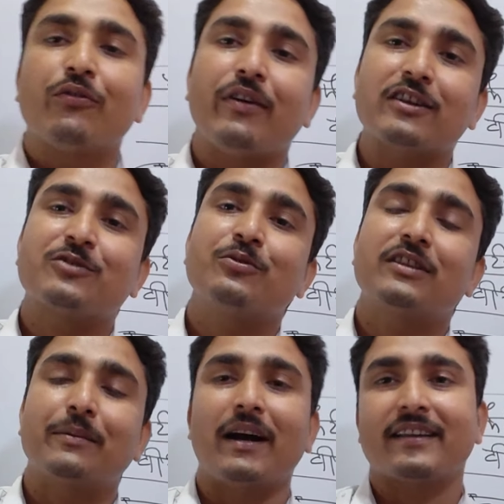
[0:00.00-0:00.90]
सारे लोग फास्ट
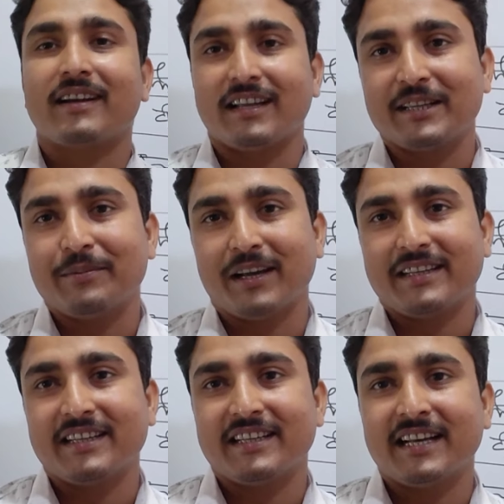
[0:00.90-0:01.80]
फूड दबा के खाते हैं
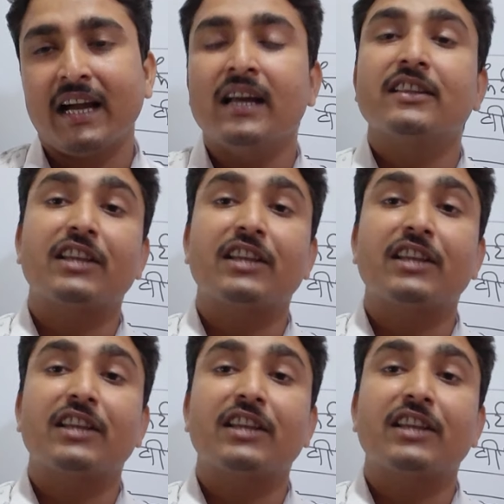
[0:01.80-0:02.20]
मार्केट की ना